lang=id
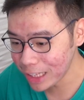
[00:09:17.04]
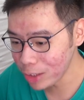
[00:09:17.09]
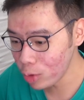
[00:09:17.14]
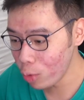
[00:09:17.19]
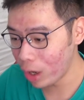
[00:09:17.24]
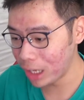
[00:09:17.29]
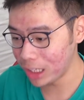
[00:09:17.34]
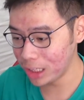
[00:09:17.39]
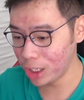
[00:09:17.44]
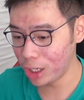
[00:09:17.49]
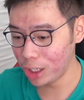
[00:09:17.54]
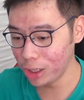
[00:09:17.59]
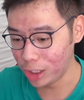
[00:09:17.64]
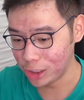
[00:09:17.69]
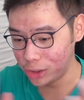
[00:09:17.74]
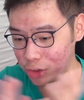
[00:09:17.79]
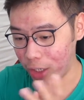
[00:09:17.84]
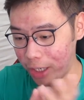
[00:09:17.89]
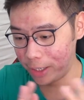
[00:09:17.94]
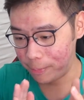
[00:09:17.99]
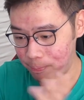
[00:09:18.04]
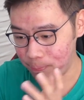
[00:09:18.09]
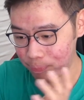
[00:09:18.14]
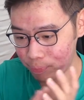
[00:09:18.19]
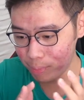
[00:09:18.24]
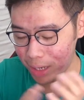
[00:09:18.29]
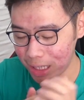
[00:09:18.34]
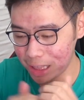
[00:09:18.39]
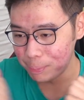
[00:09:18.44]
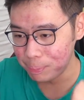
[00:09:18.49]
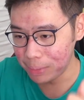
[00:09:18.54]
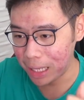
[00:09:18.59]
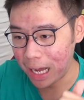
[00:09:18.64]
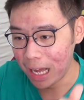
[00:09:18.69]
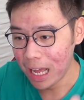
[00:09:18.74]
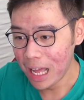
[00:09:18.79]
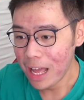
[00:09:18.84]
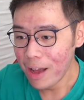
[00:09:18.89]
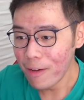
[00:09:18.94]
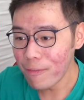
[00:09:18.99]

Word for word: dan gue lolos coy. Mantep dah.